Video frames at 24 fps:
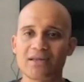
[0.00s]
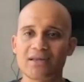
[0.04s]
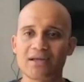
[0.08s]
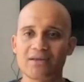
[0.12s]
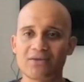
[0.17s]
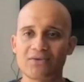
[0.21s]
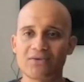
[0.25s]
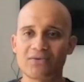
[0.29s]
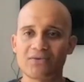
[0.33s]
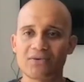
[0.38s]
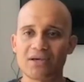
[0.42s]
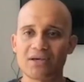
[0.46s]

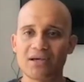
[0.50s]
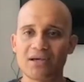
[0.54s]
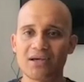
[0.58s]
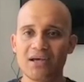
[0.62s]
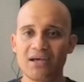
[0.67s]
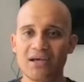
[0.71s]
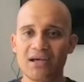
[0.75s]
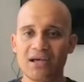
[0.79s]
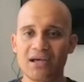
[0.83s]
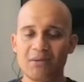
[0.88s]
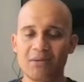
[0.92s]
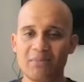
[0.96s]
Entonces,
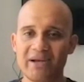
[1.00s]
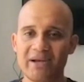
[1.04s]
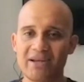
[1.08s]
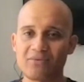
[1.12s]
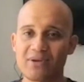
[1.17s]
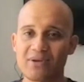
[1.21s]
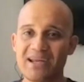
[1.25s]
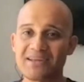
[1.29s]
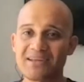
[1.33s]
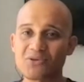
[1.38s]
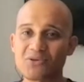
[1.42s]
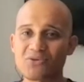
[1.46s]
en
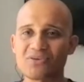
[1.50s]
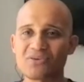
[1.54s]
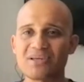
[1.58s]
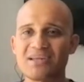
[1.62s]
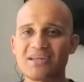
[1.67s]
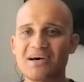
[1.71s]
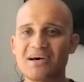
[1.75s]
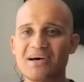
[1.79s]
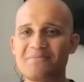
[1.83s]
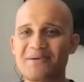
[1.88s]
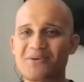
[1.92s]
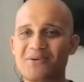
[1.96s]
Venezuela esto se
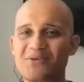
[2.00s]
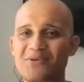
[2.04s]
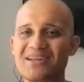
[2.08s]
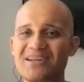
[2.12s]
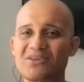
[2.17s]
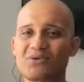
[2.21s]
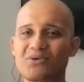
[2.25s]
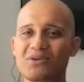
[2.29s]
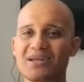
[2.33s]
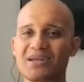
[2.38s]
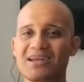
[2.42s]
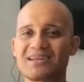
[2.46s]
da, pero
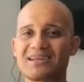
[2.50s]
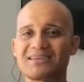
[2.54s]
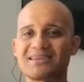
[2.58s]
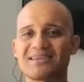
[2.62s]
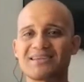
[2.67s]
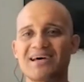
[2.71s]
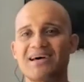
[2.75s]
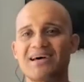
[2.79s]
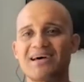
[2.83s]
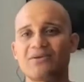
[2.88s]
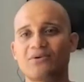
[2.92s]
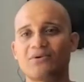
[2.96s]
dentro del
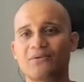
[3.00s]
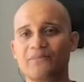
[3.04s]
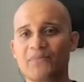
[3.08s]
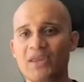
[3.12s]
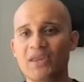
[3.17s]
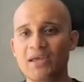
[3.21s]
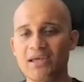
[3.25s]
Estado.